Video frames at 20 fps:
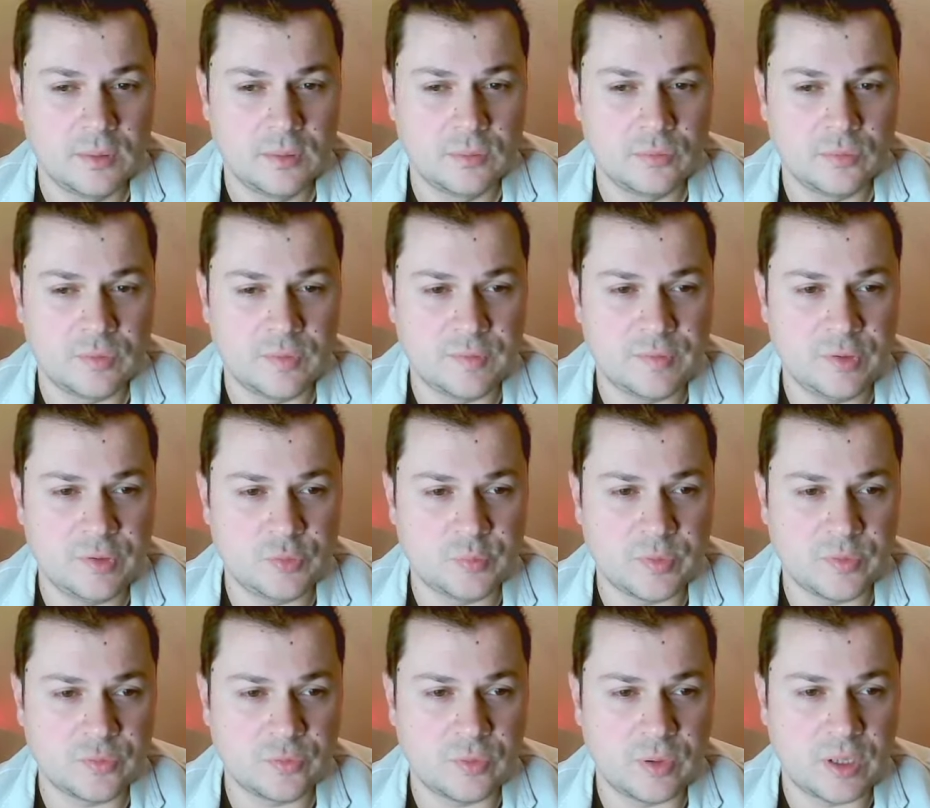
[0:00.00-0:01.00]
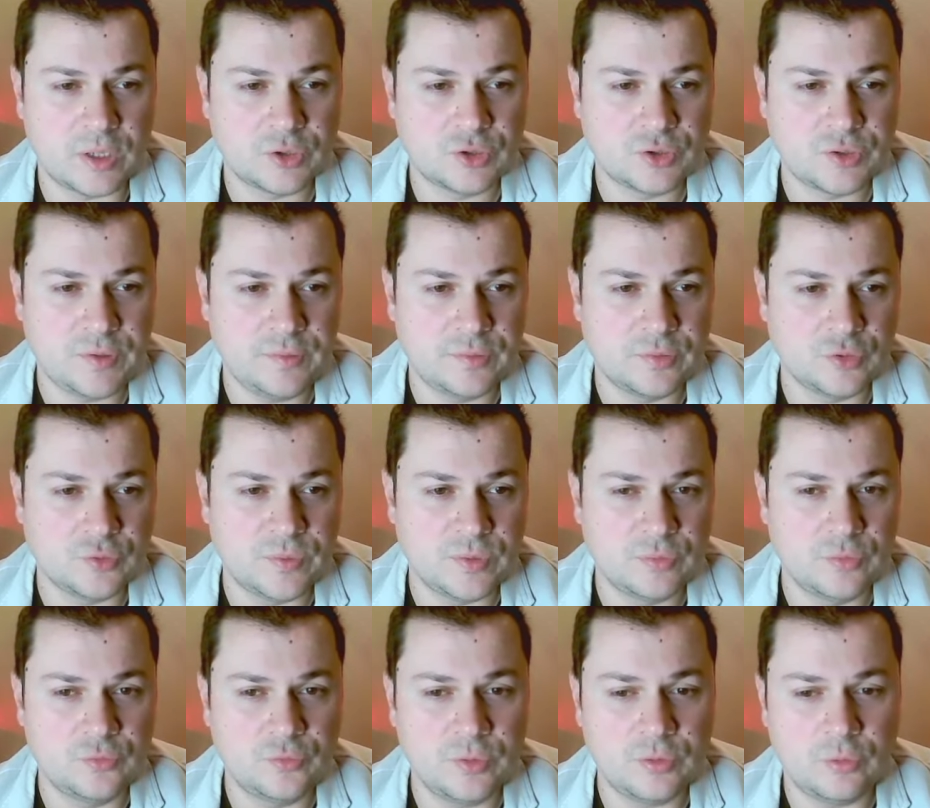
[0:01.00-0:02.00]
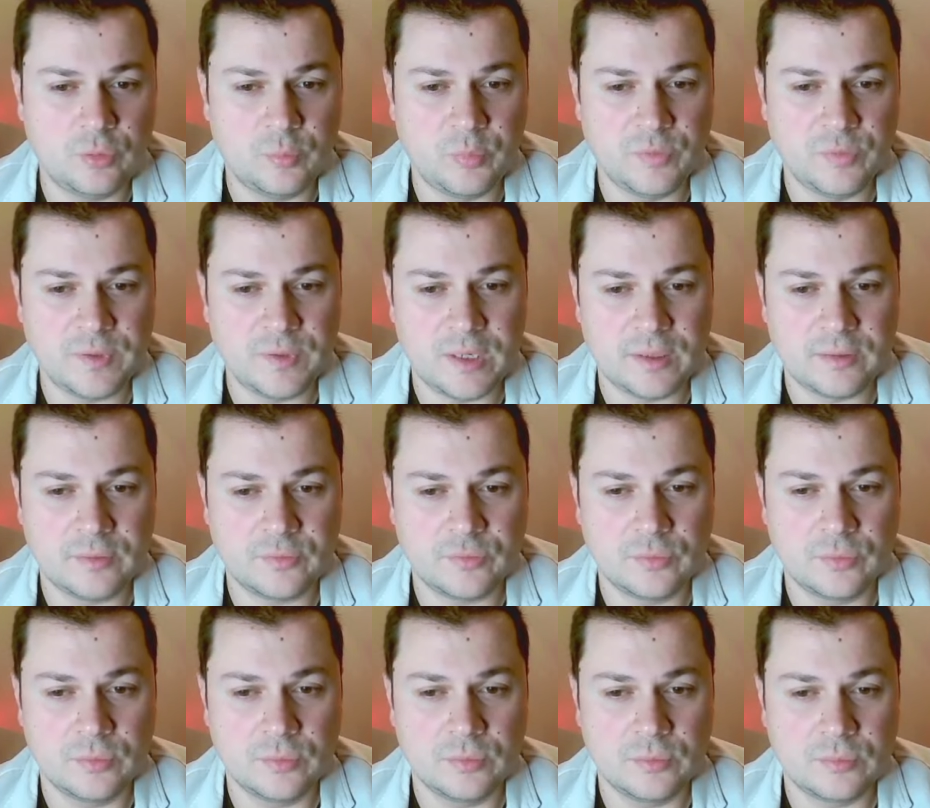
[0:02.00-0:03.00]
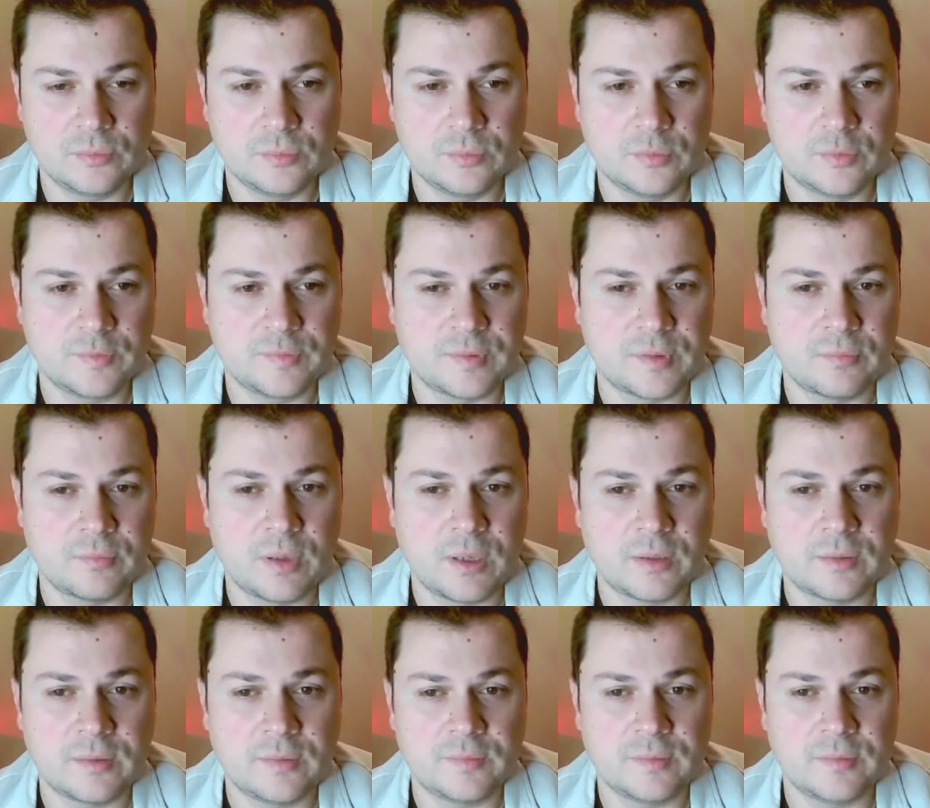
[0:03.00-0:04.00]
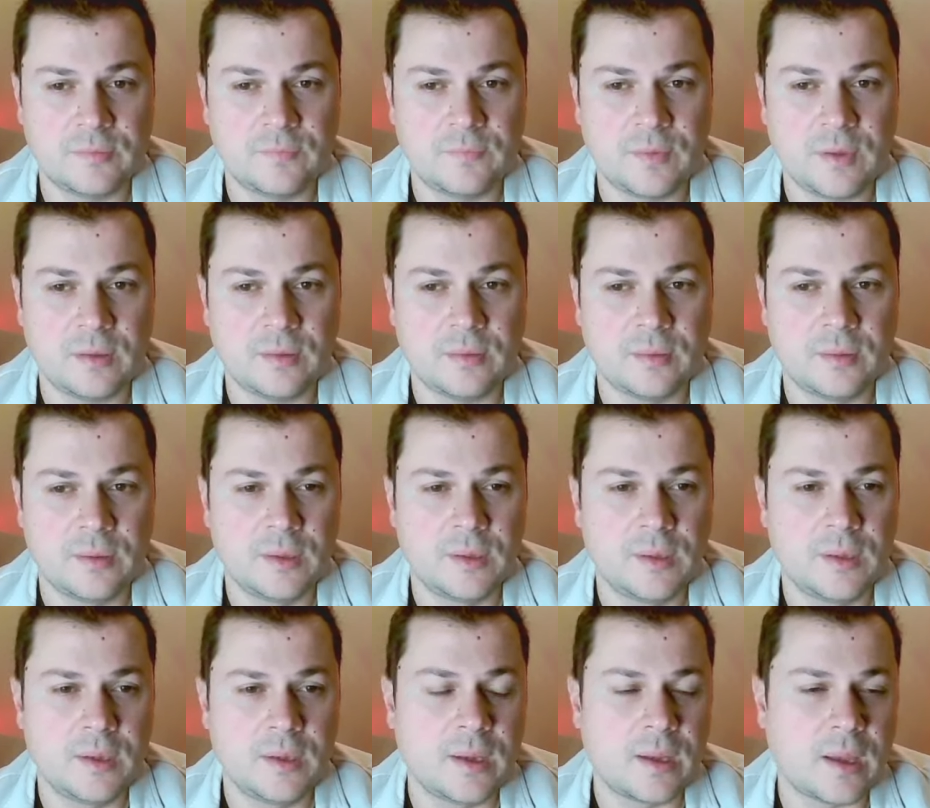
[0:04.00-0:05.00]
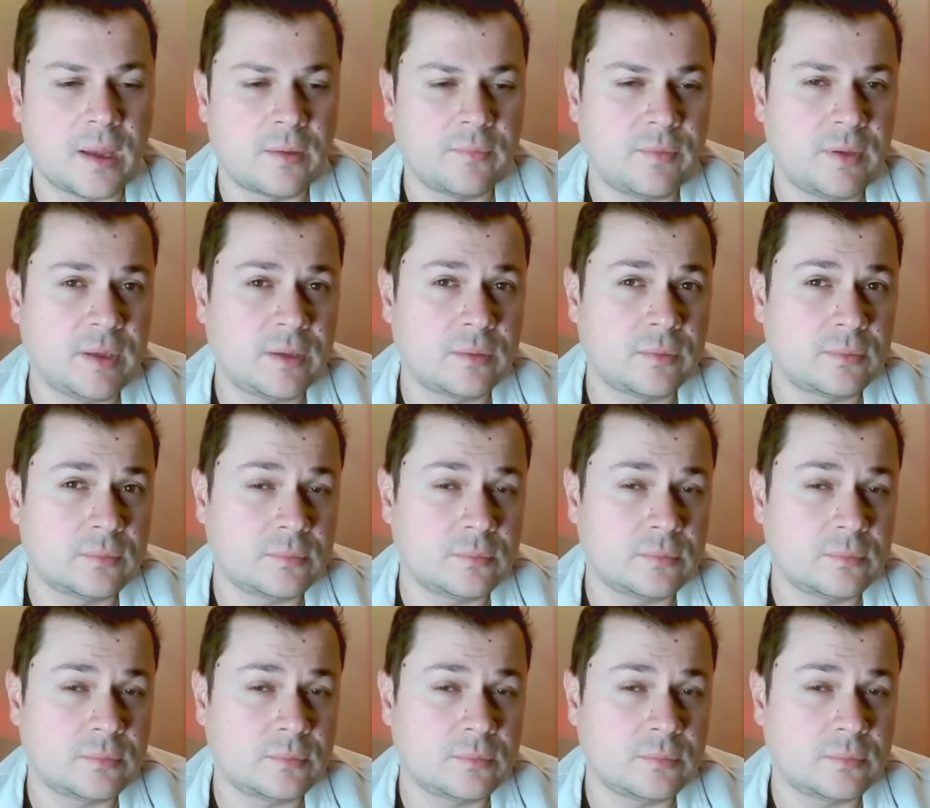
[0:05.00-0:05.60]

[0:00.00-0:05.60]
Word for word: Donc ici, je pense que H6, je vais tout de suite lui poser la question de savoir qu'est-ce qu'il fait avec